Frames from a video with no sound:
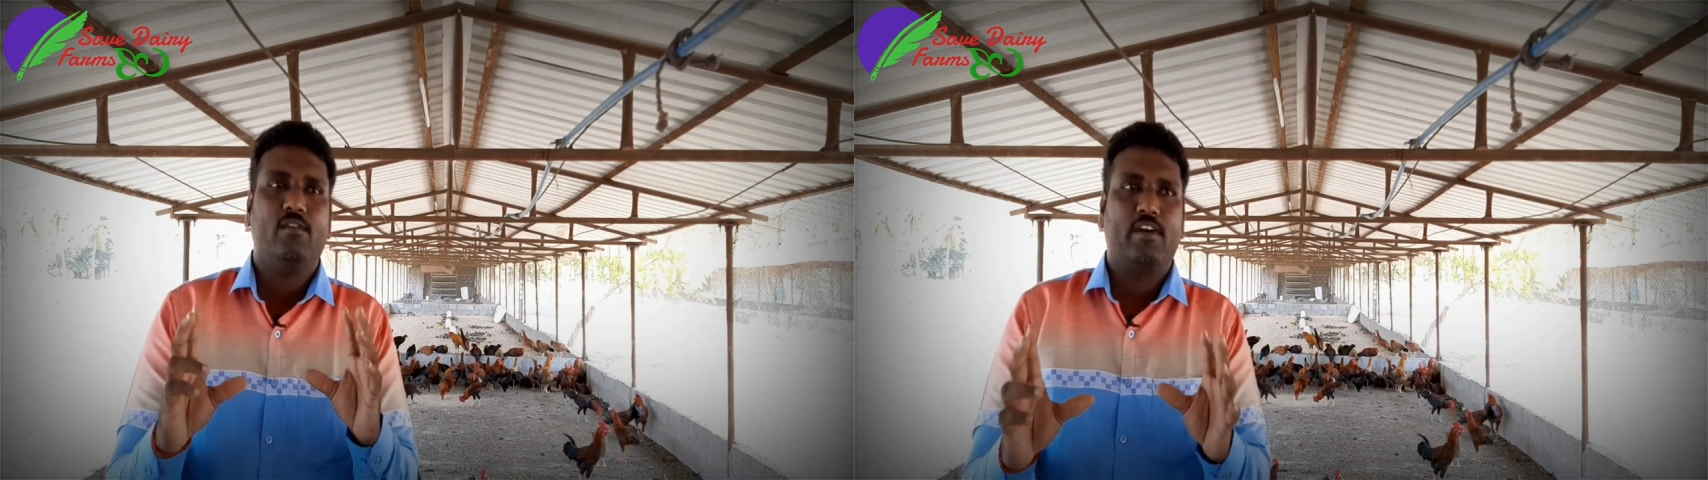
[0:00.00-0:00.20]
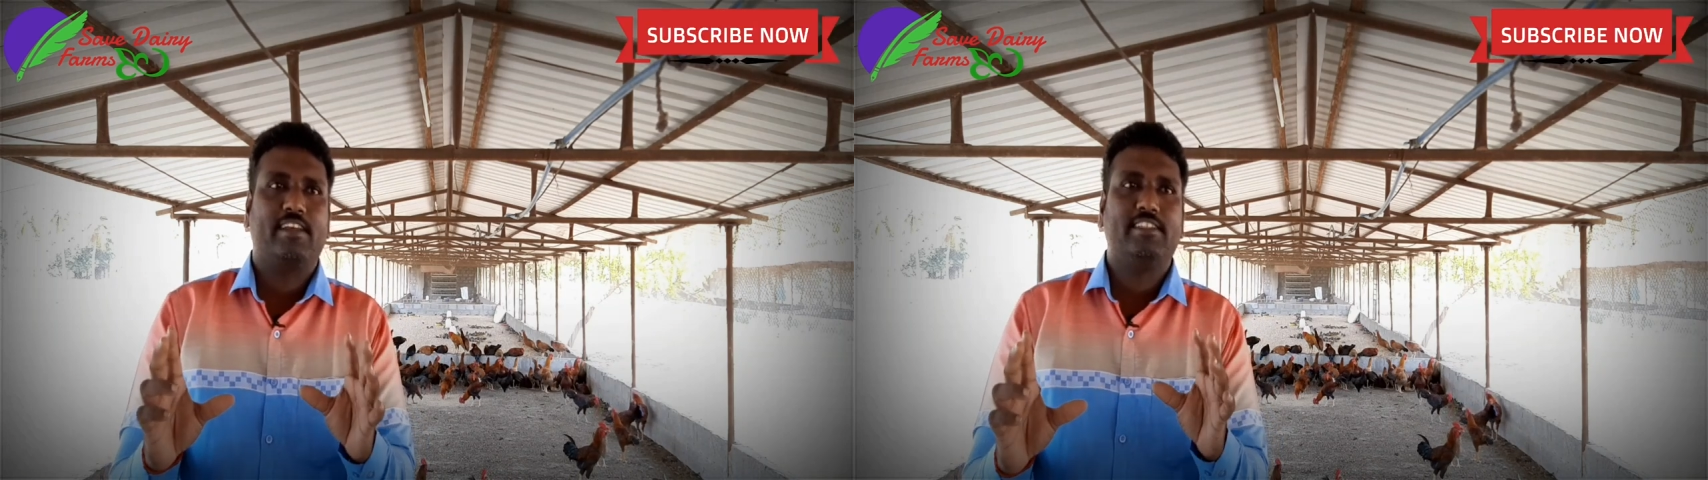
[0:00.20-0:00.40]

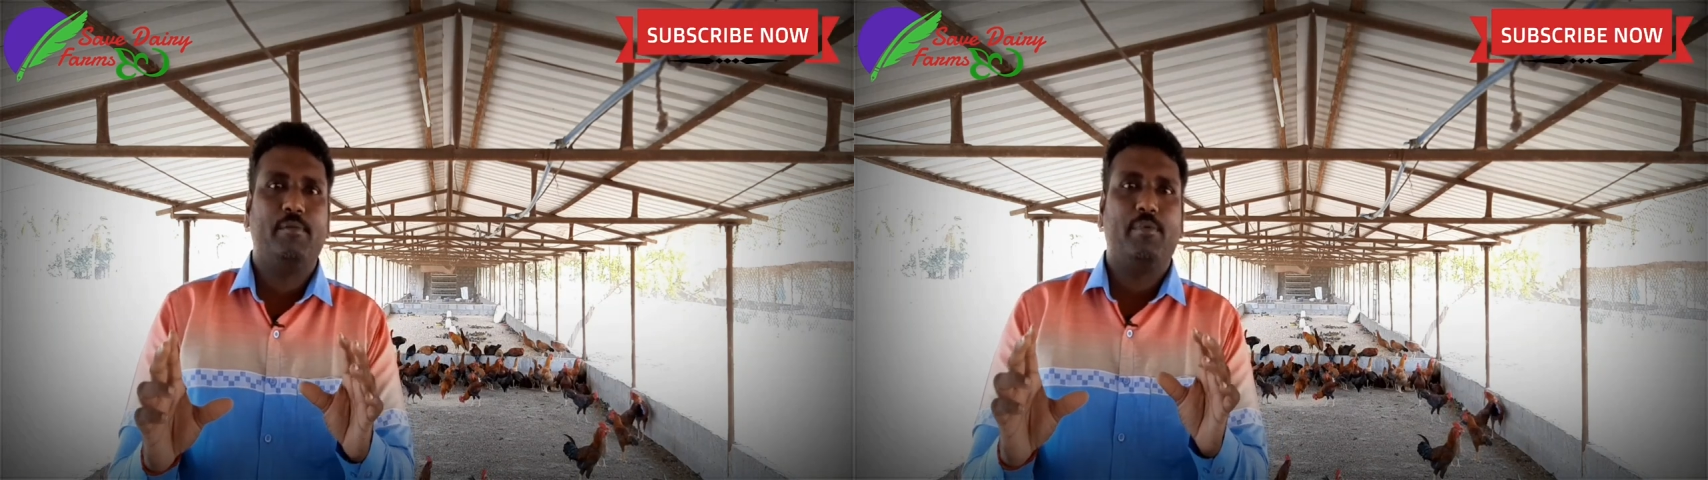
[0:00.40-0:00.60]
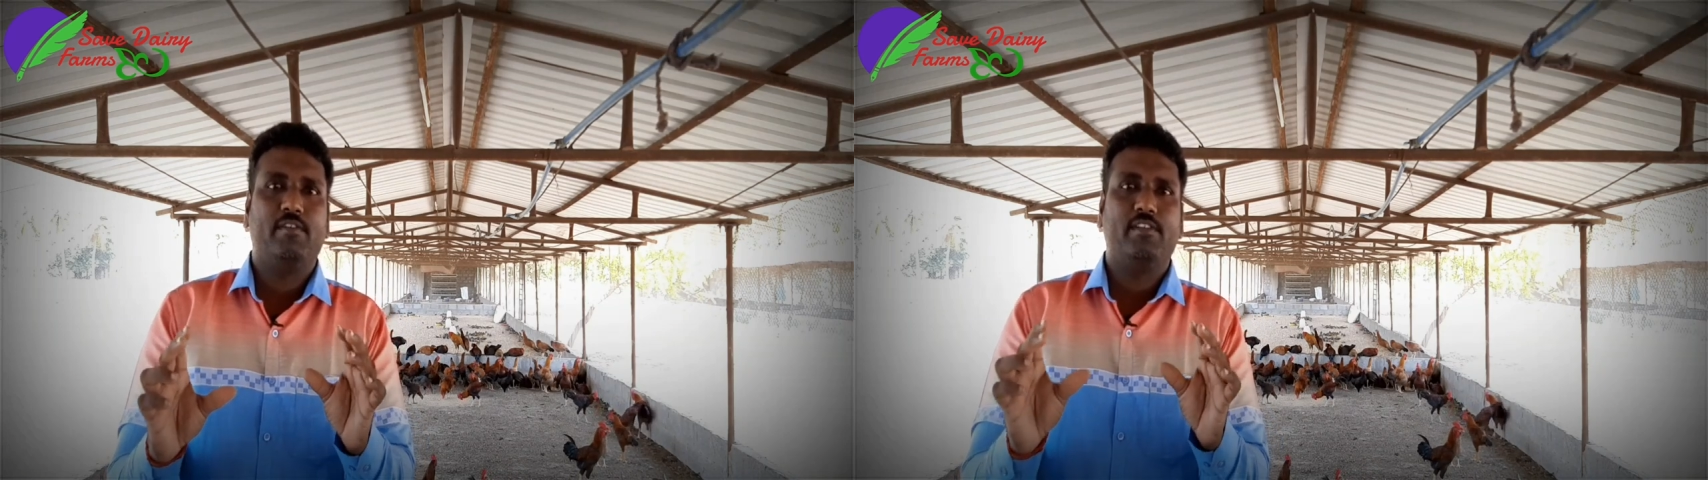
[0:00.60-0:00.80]
ஃபார்
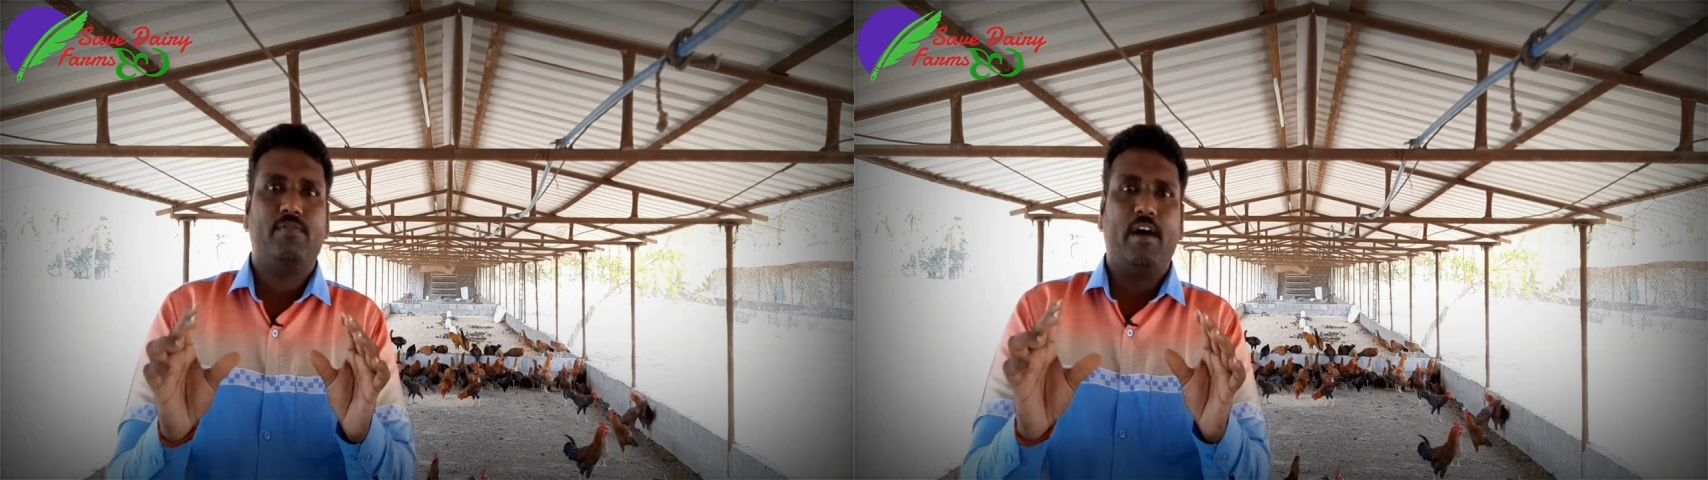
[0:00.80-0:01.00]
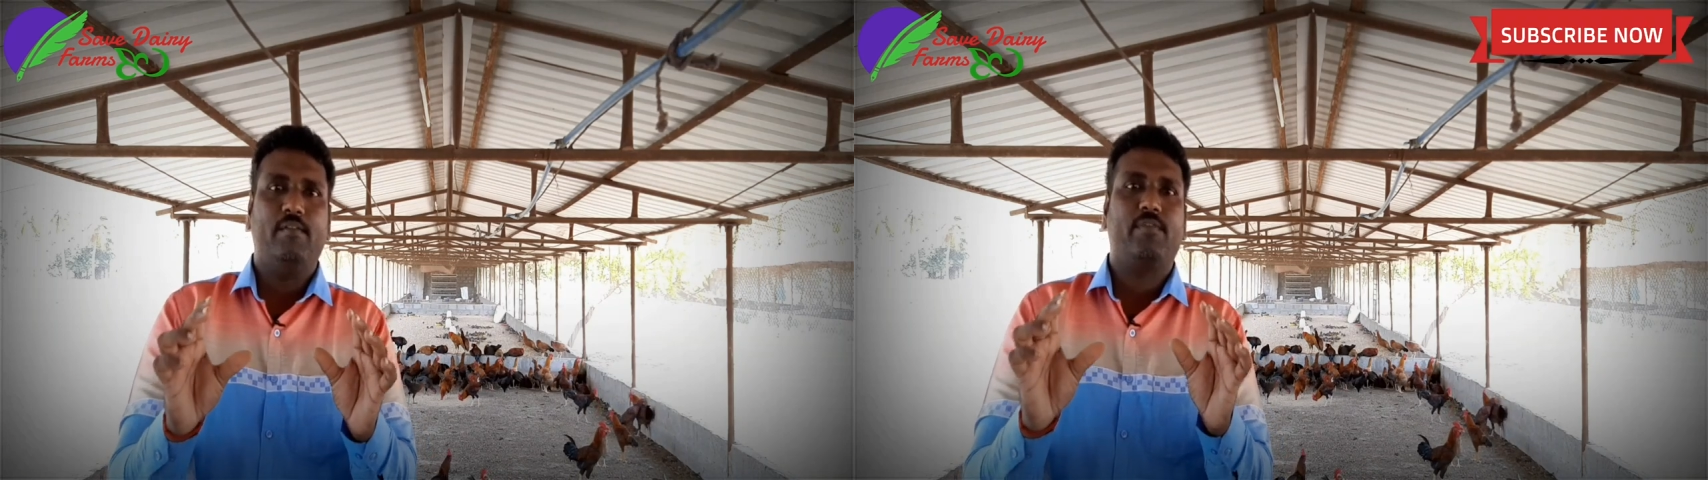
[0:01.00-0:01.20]
எக்ஸாம்பிள் வந்து ஃபார்ம்